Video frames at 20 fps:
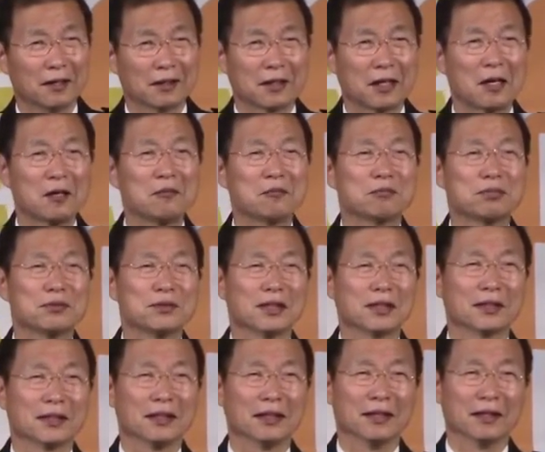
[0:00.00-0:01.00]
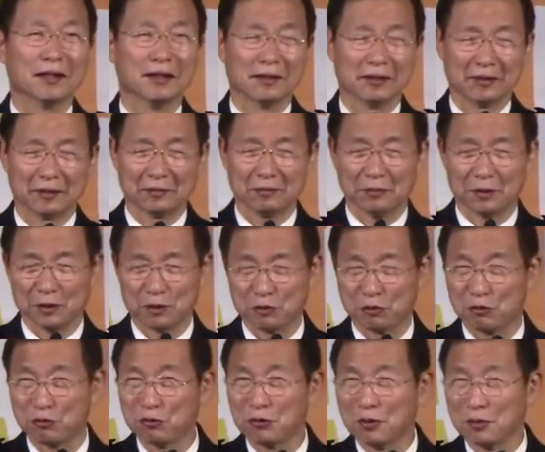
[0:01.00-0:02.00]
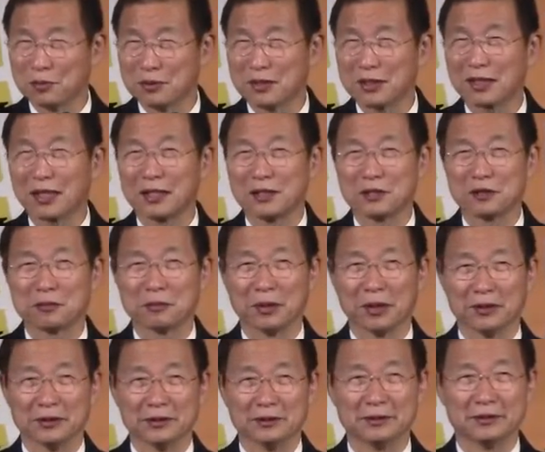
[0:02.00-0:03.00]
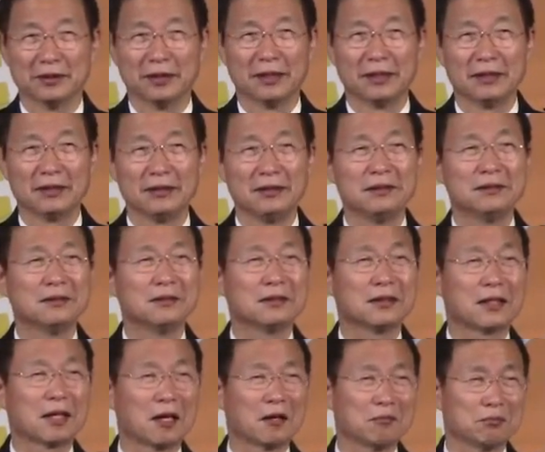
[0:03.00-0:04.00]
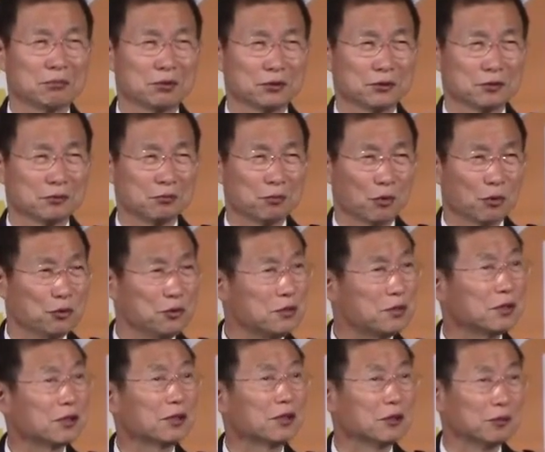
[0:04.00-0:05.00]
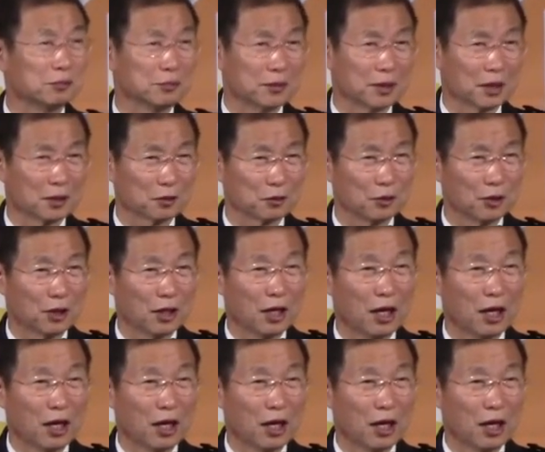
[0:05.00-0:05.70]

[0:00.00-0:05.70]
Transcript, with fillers: 캠프장에 뭐 수없이 갔지만은 이런 캠프는 본 적이 없다고.